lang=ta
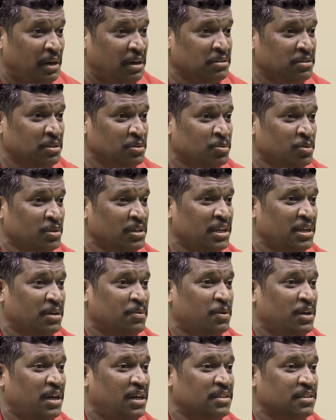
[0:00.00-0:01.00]
படுத்து
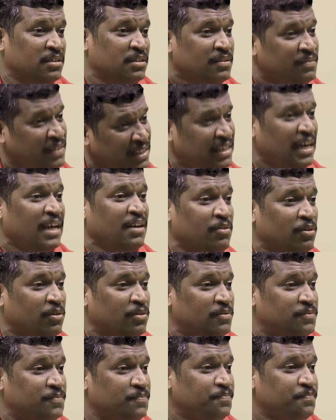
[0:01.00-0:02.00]
தூங்கிடக்கூடாது வீக்
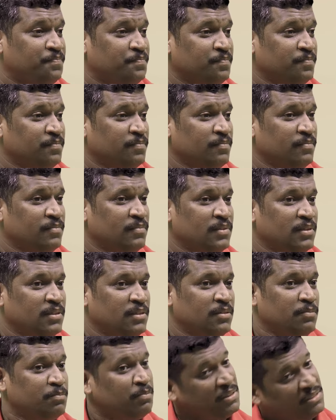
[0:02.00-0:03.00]
ஆயிடுவோம்
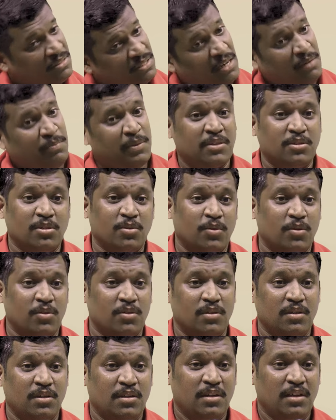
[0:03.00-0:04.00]
பத்து நாள்
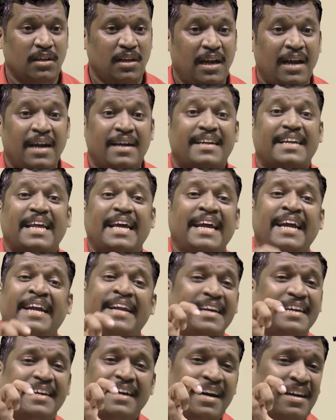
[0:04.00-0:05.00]
படுத்துருவோம்
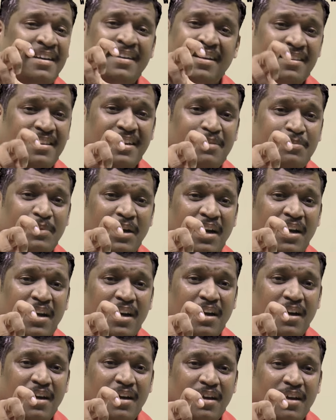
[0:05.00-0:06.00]
டயர்டு காரணம் தெரியுமா
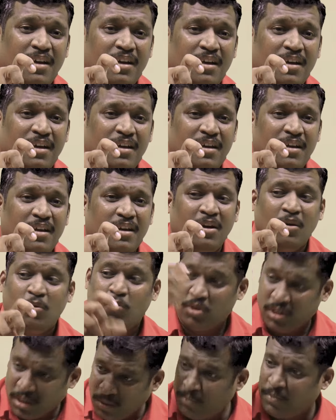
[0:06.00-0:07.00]

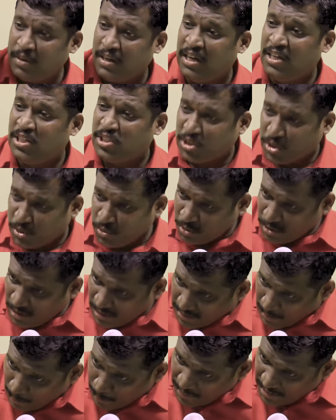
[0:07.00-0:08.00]
உடம்புல
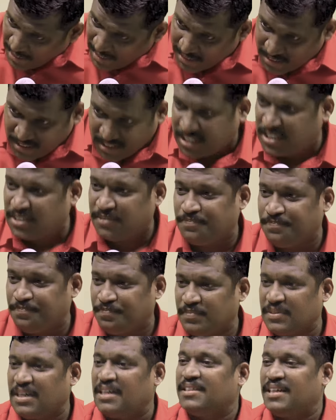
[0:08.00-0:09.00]
சூடு கம்மியாயிருச்சு
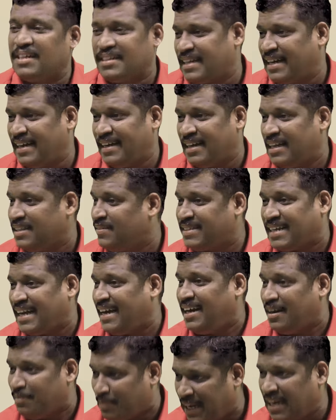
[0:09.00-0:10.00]
அதான் டயர்ட் அது
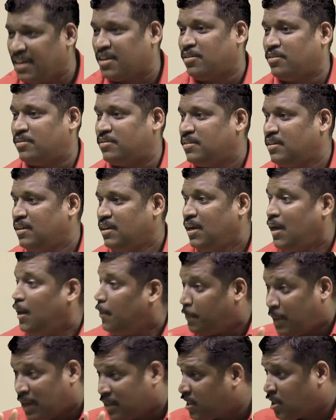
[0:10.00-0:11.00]
டயர்டில் மயக்கம்
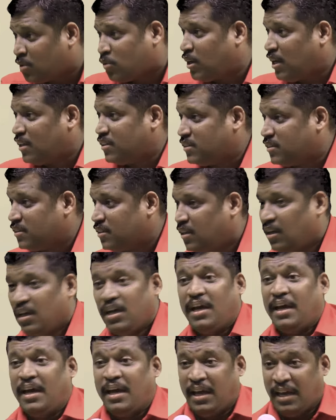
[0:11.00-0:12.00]
படுத்துடக்கூடாது
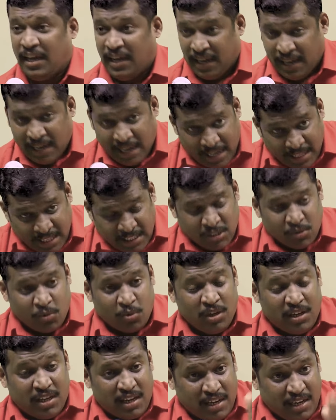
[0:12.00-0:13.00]
இணைந்துச்சு
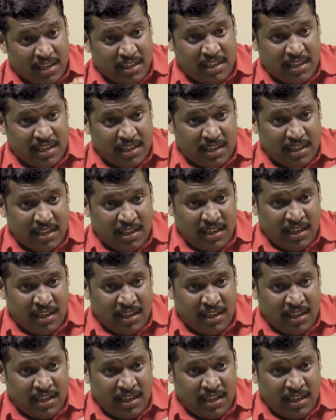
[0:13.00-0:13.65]
குளிக்கிற அன்னைக்கு